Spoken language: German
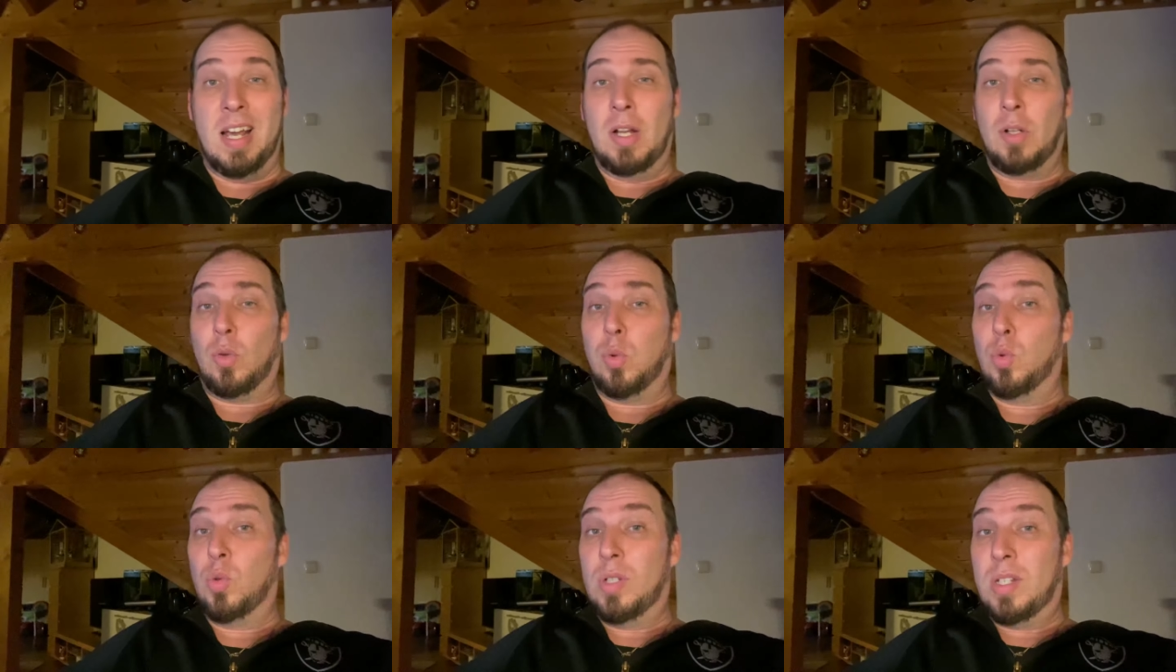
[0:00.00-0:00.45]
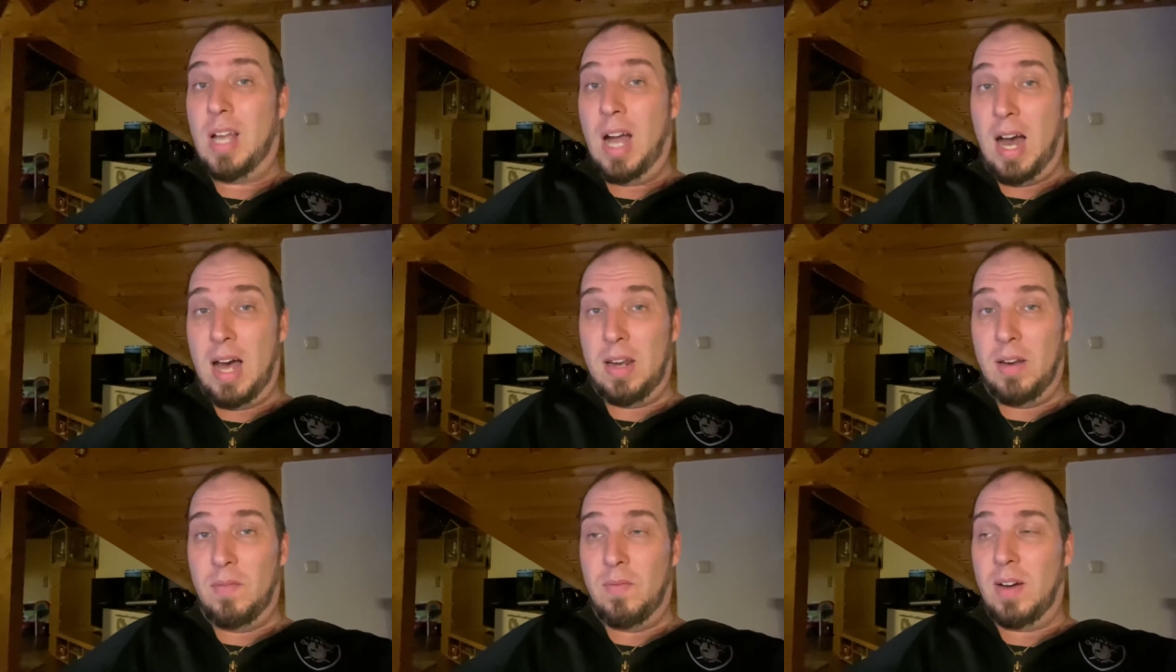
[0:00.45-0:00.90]
tun
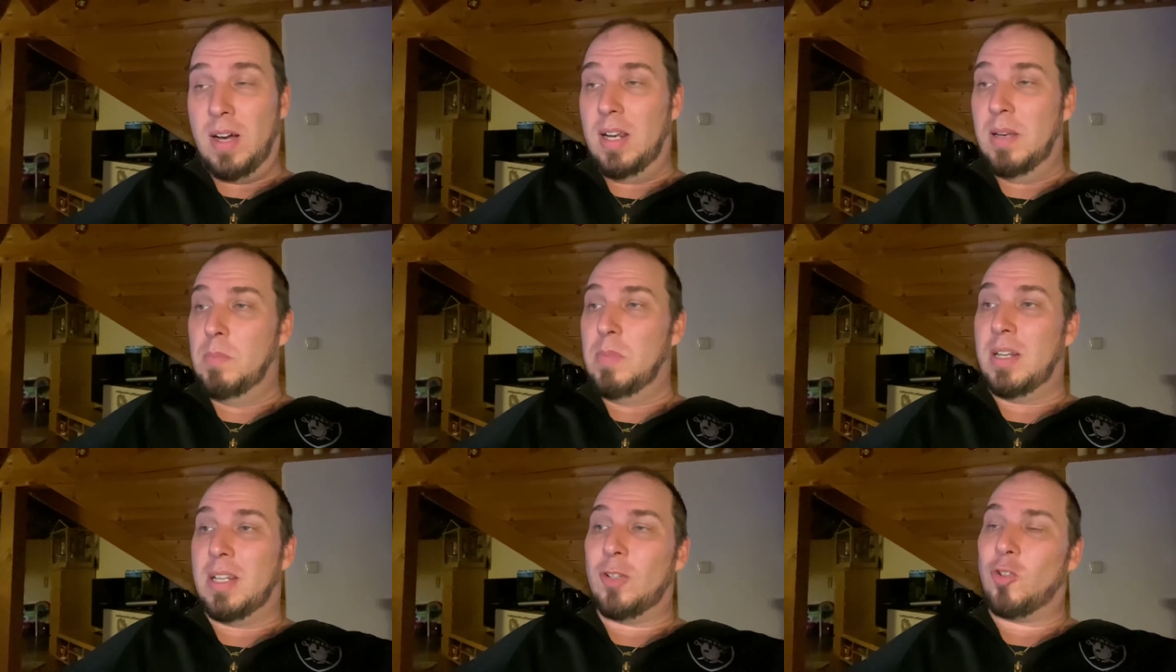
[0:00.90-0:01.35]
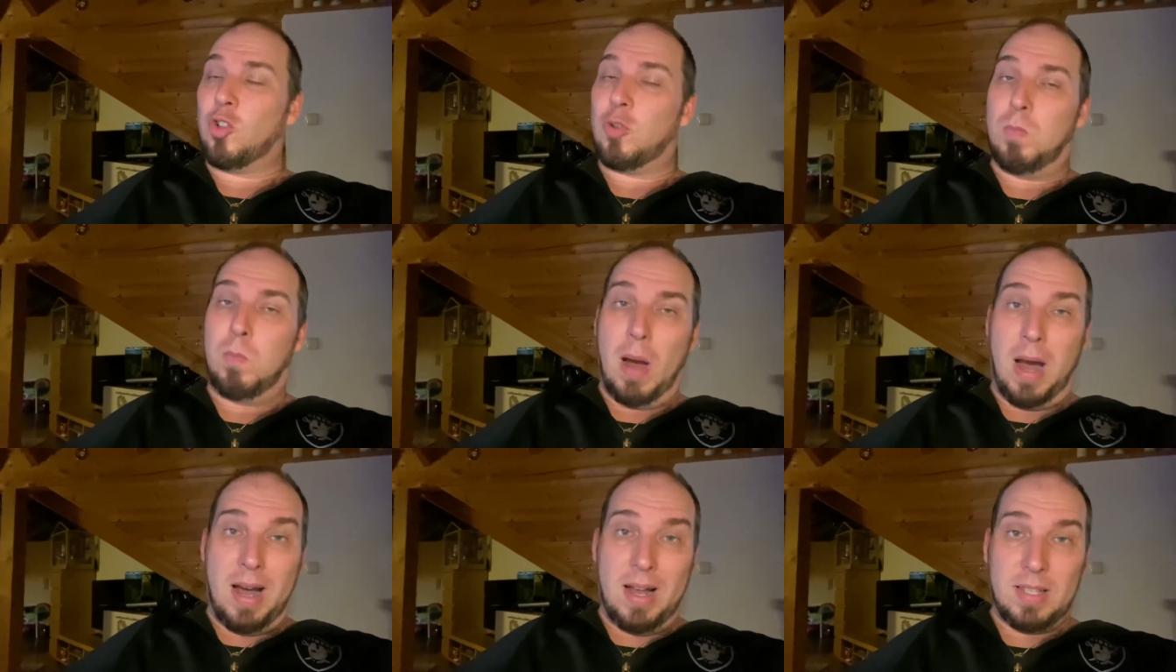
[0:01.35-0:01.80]
kann, weil mir das
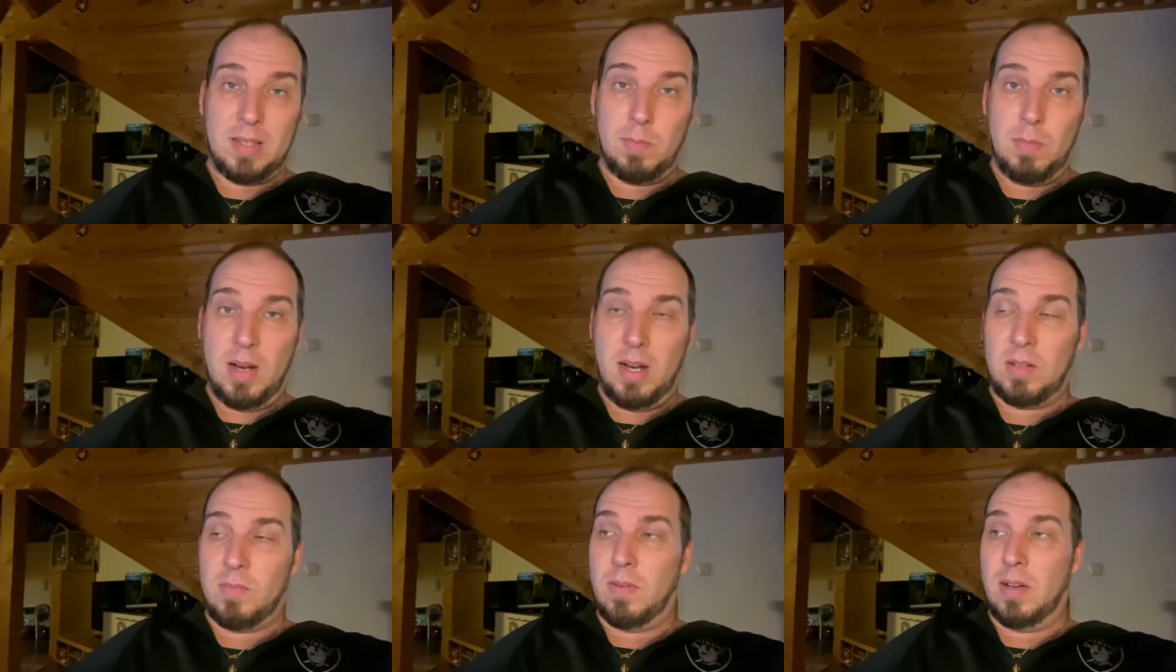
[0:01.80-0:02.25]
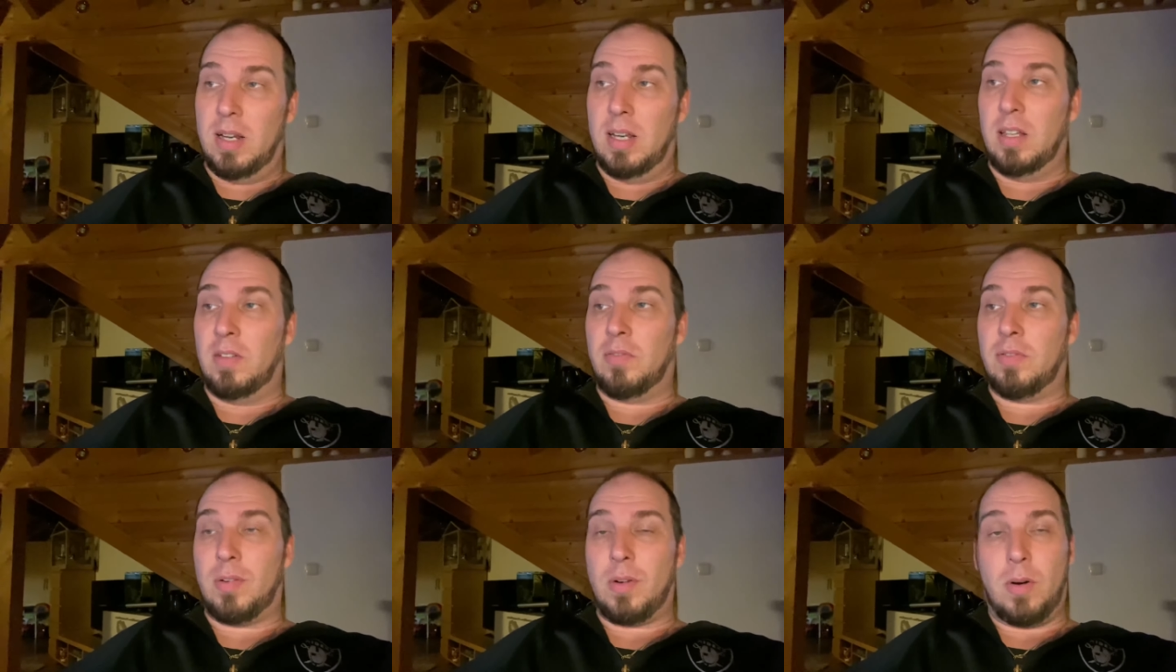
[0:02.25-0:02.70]
Spaß macht, weil
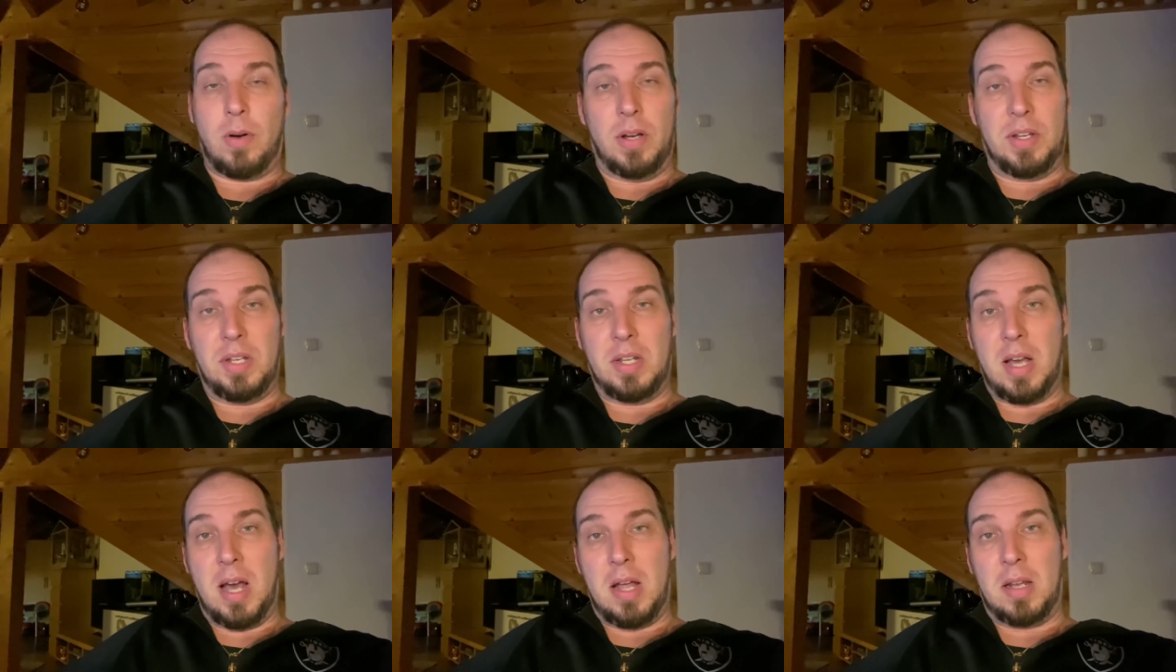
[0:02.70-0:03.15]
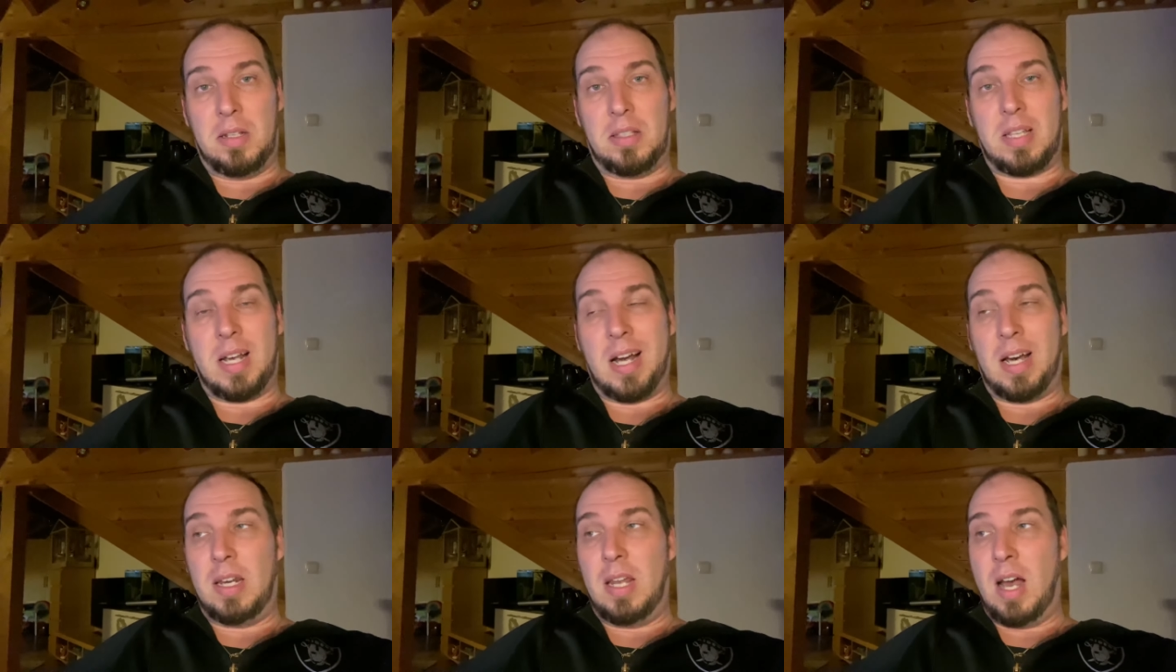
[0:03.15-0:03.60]
ich Freude
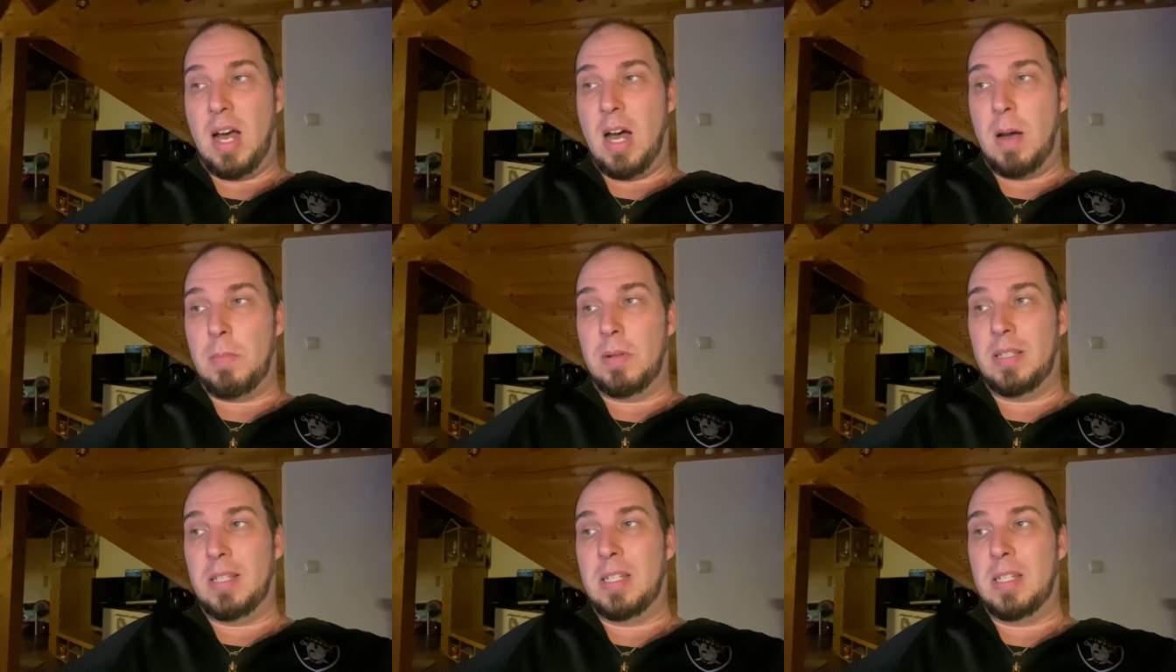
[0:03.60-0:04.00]
daran habe,